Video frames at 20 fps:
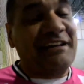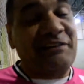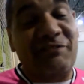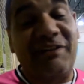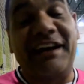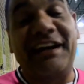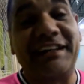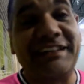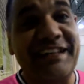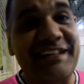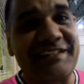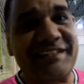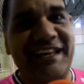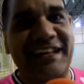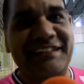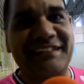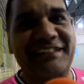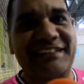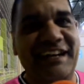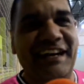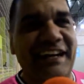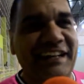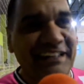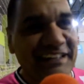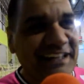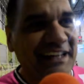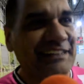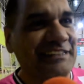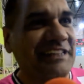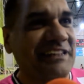47 já,
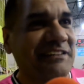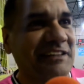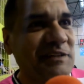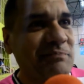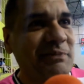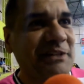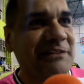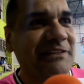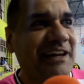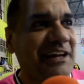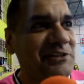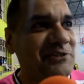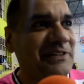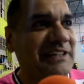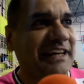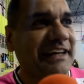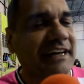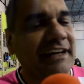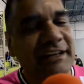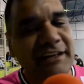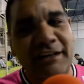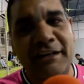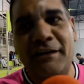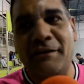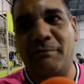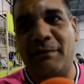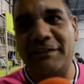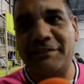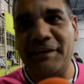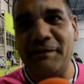Alencar, né, tá na hora de pendurar a chuteira.
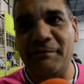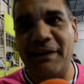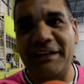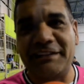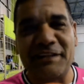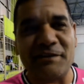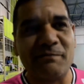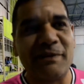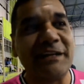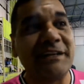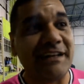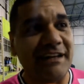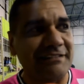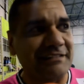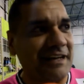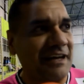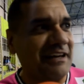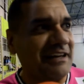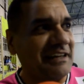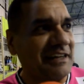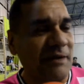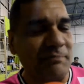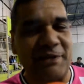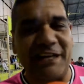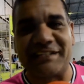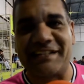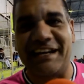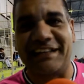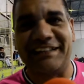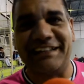Mas tamo aí, tamo brincando com a, com a
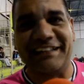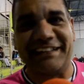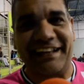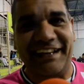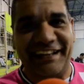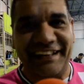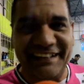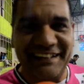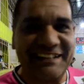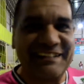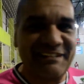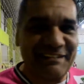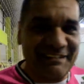piazada ainda.